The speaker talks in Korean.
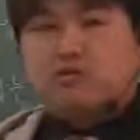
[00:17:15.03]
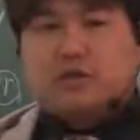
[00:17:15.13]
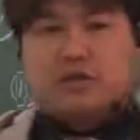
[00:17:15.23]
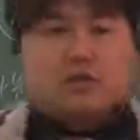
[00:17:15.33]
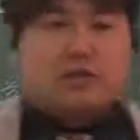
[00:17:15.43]

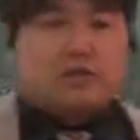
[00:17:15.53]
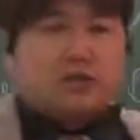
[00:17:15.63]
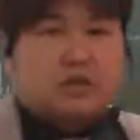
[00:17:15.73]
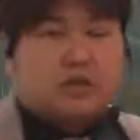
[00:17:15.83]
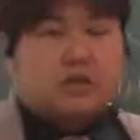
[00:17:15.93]
위해서는
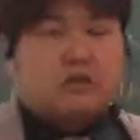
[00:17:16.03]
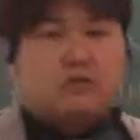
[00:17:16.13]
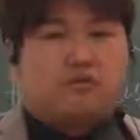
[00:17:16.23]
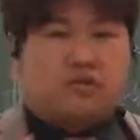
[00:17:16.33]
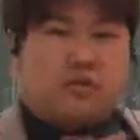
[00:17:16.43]

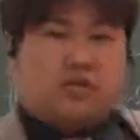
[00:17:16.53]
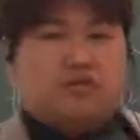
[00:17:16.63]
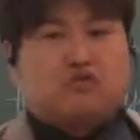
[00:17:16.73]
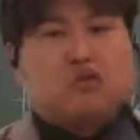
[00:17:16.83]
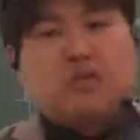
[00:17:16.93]
뒤에서
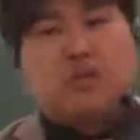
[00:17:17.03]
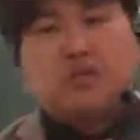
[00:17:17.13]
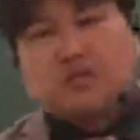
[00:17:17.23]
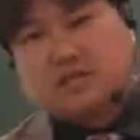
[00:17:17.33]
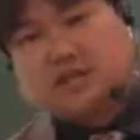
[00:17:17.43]
수식하는 특징이